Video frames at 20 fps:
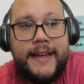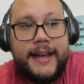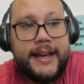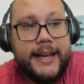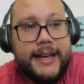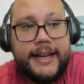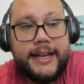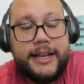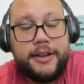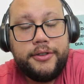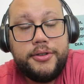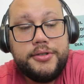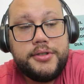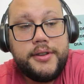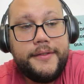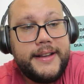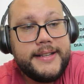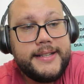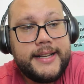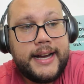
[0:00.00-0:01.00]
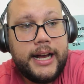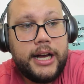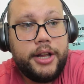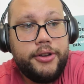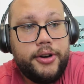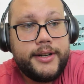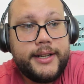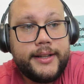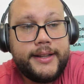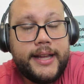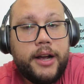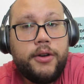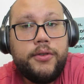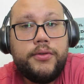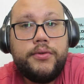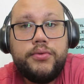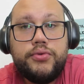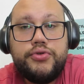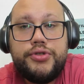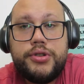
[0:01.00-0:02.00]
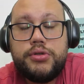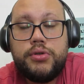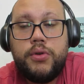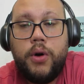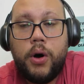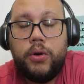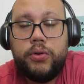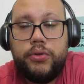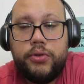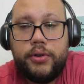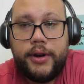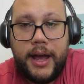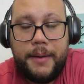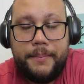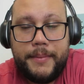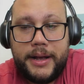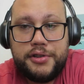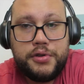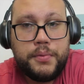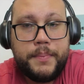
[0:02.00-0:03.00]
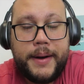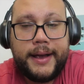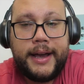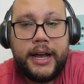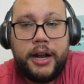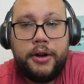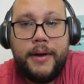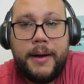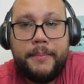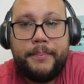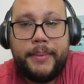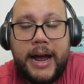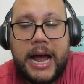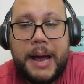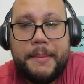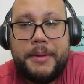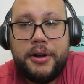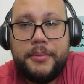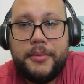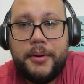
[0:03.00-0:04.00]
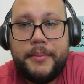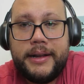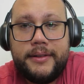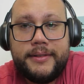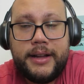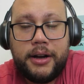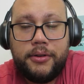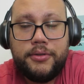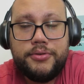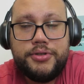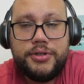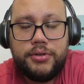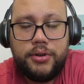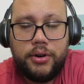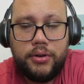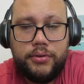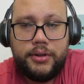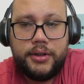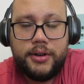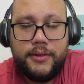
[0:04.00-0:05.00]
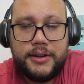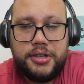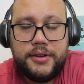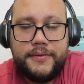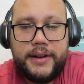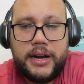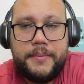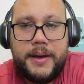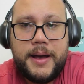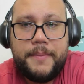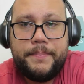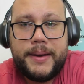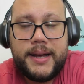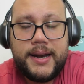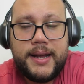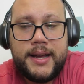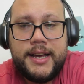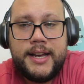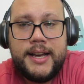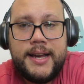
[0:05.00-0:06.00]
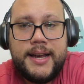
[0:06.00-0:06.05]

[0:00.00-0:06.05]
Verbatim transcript: E, inclusive esse carregador tá até com desconto, né? Mesmo para quem não é Prime no momento tá com desconto. Então acho que vale bem a pena.